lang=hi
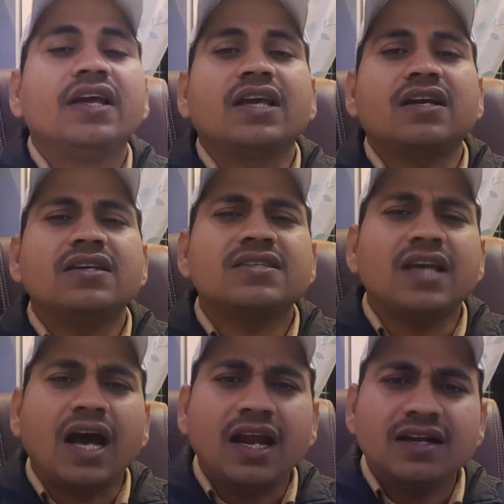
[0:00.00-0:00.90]
या किसी
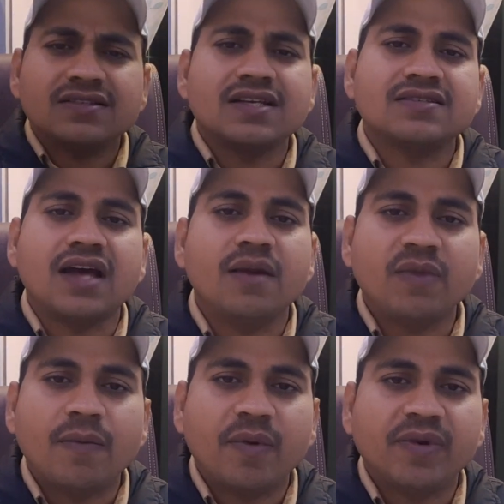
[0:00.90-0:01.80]
अन्य संस्थान
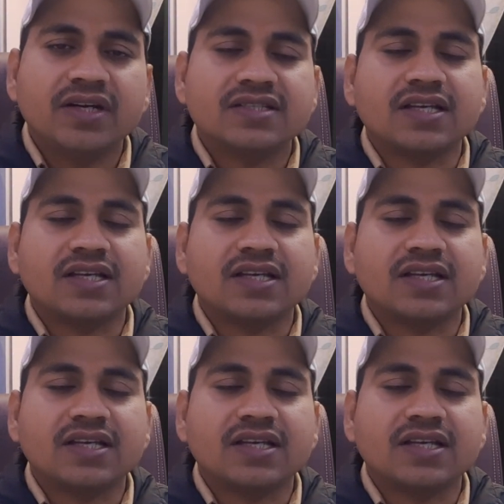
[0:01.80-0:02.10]
में आप अप्रेंटिस